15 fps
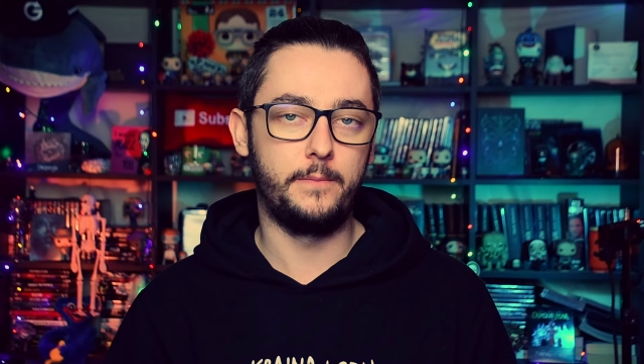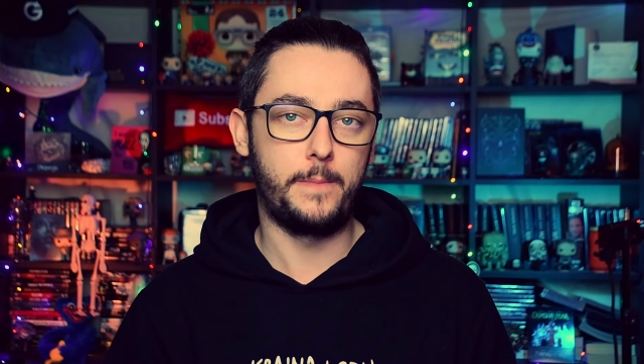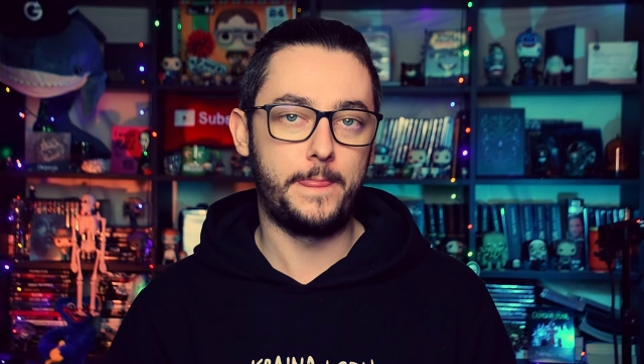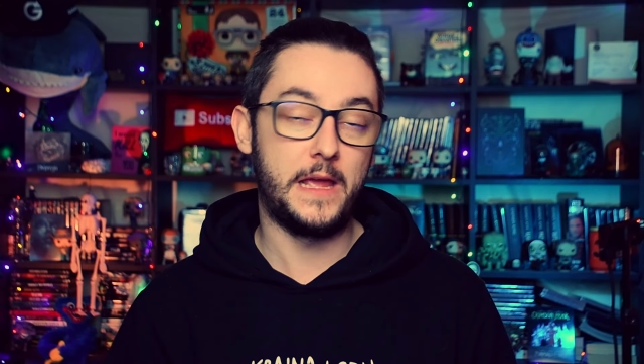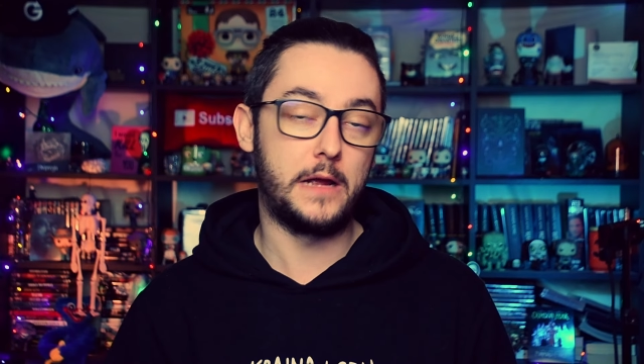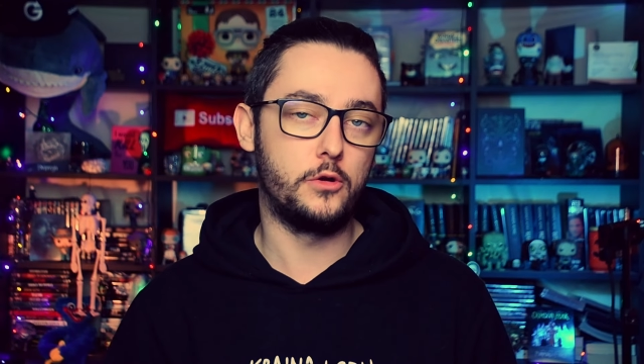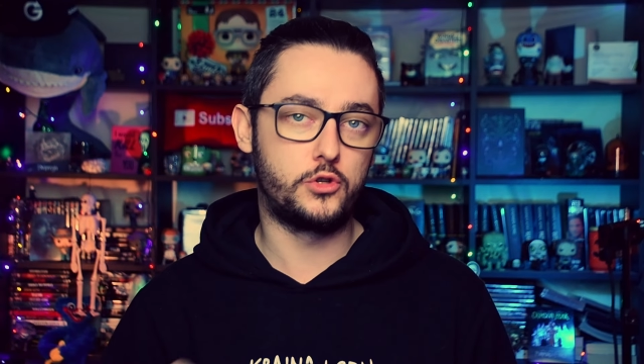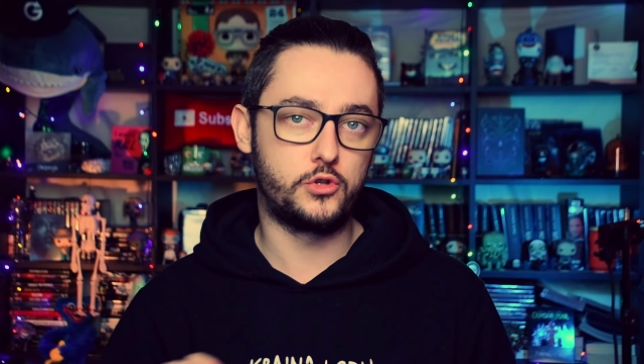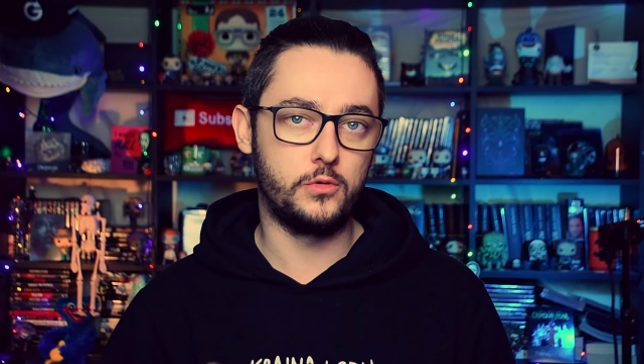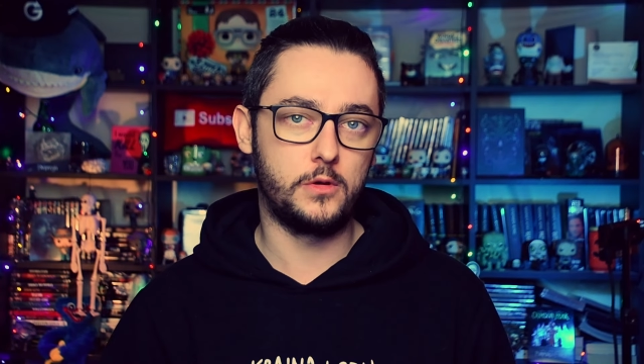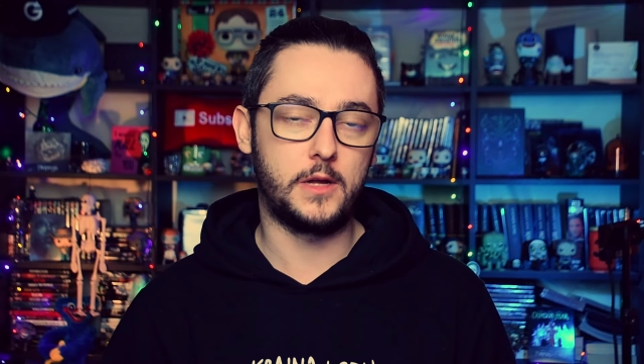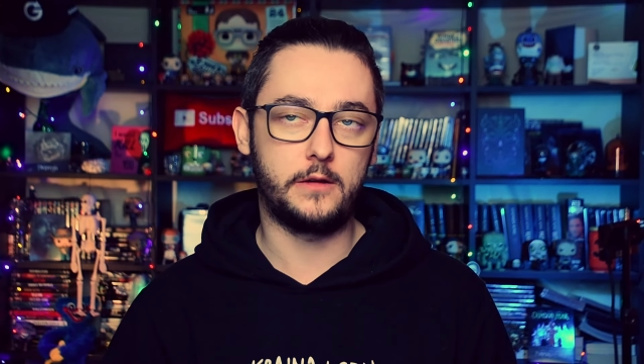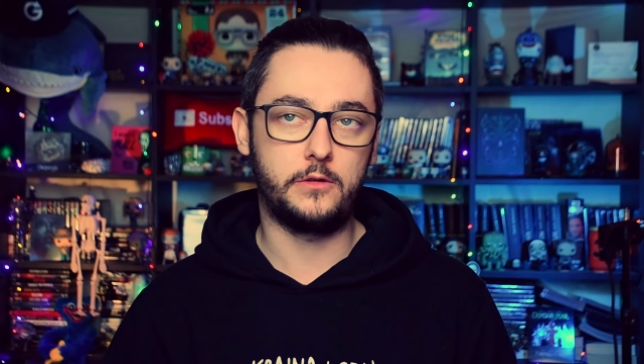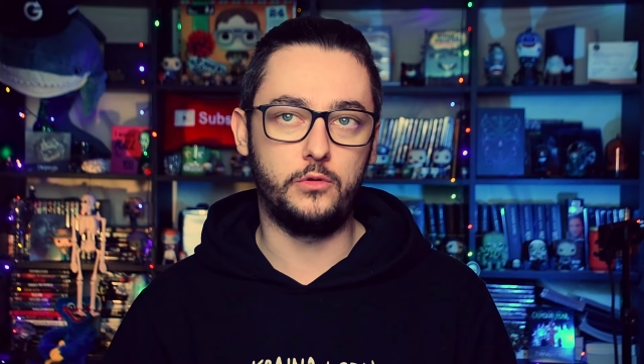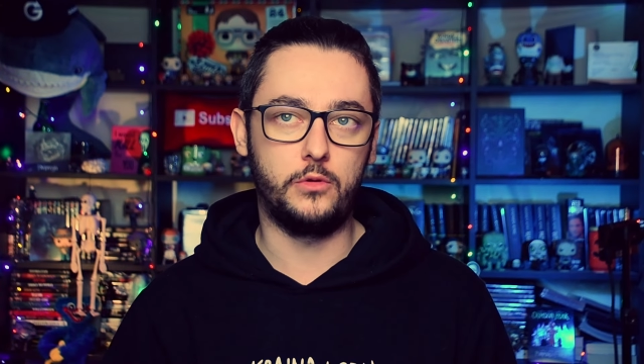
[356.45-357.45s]
jego
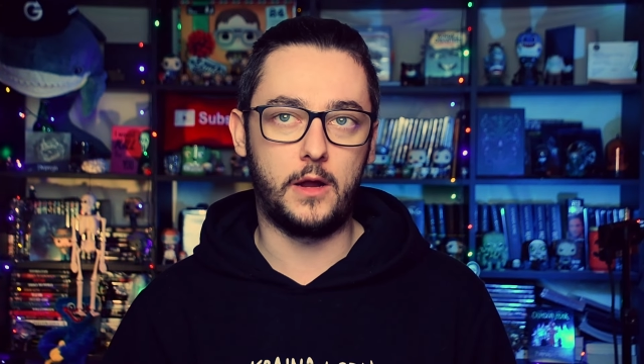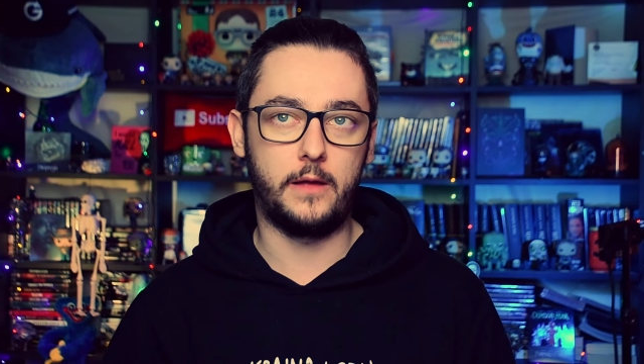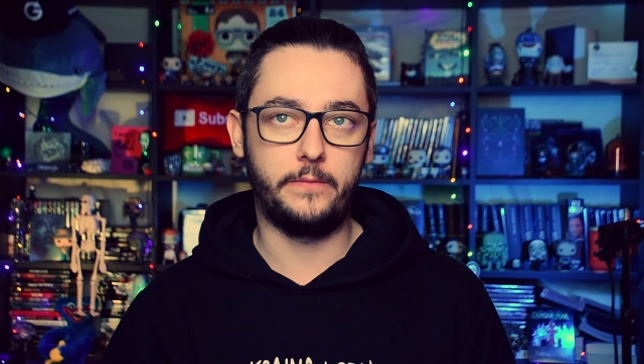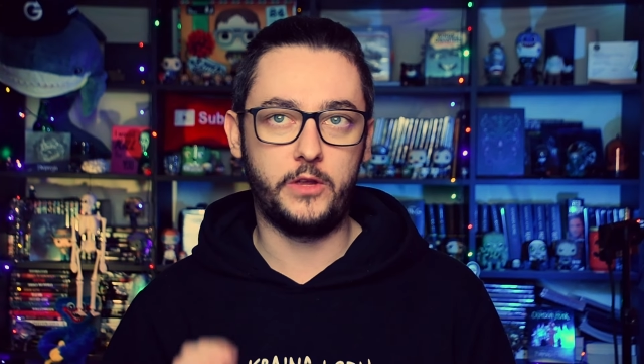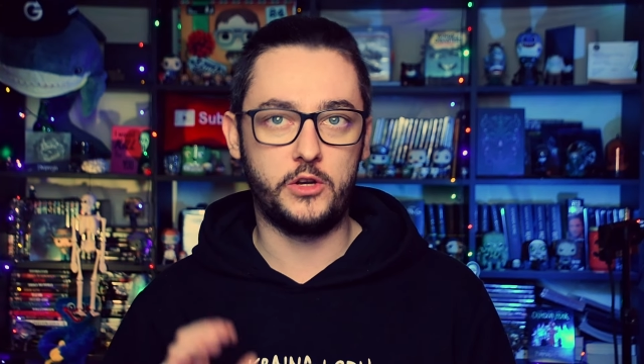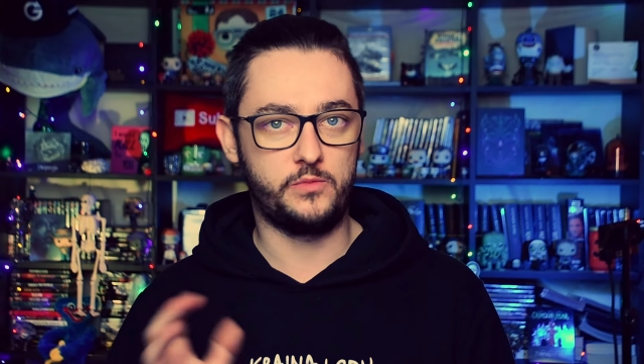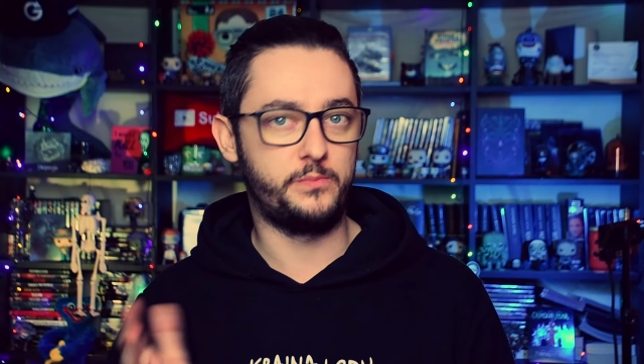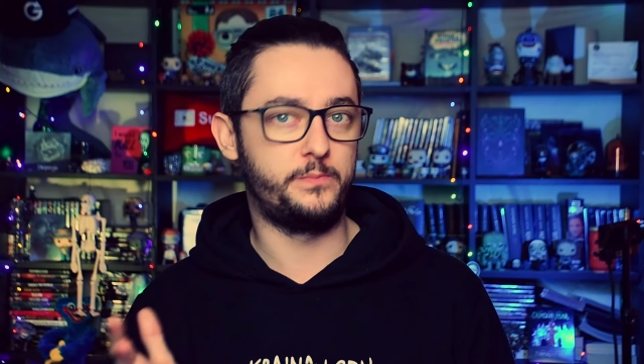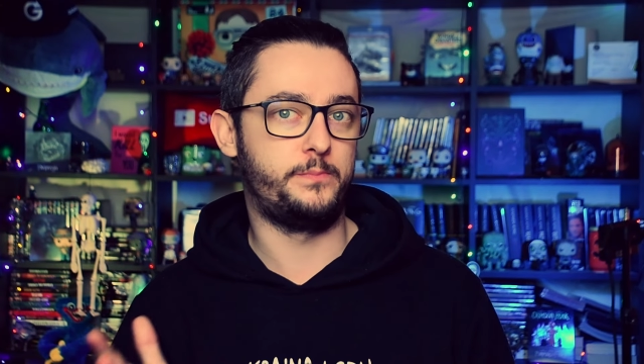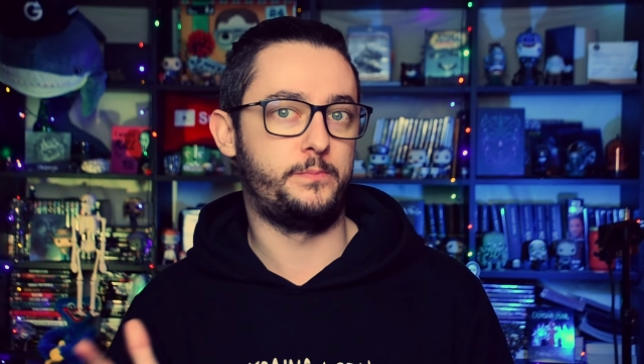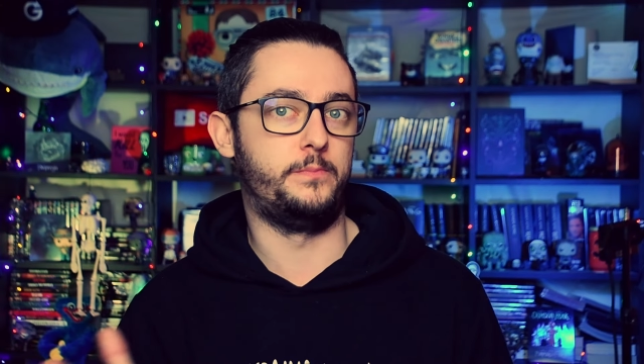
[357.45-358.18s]
córkę, która też